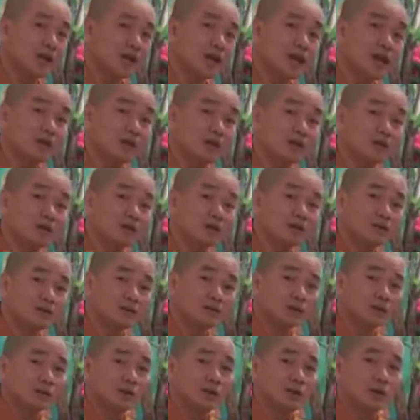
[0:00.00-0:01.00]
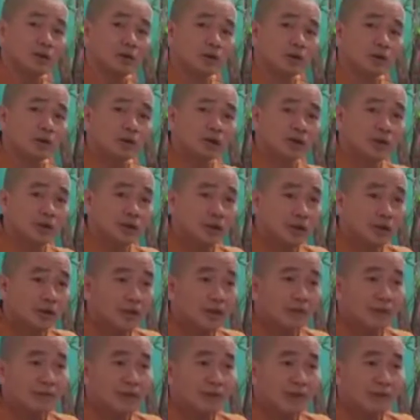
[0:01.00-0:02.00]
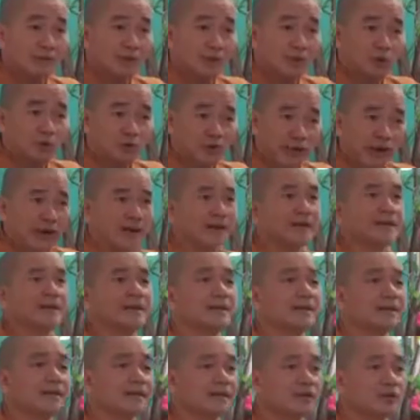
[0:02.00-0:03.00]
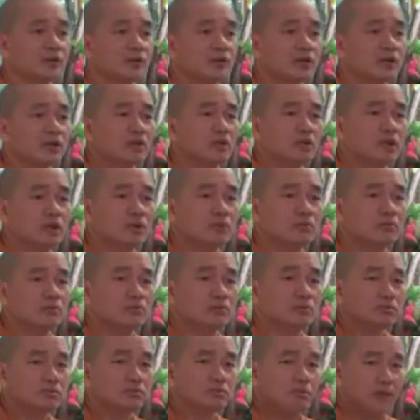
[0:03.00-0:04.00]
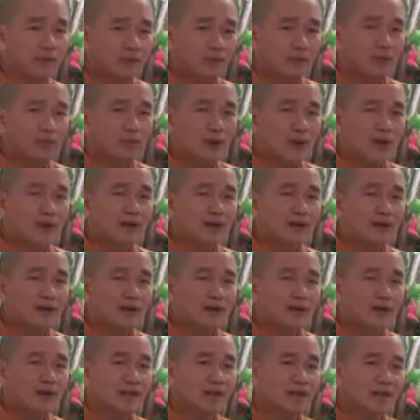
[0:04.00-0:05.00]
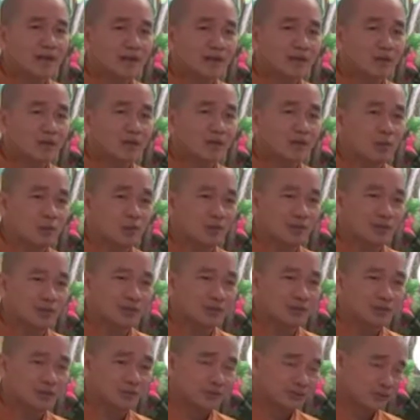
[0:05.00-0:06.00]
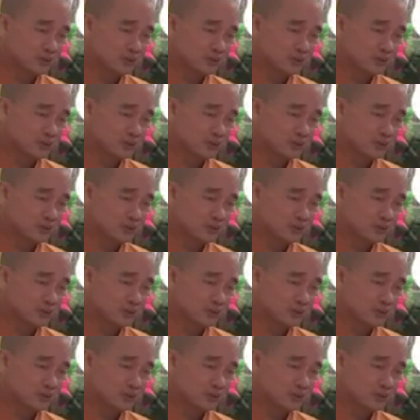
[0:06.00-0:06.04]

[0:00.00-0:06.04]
Đó. Rồi gia đình mà làm đồ chay thì tôi tới tôi cúng, làm đồ mặn ở nhà giái cúng luôn đi.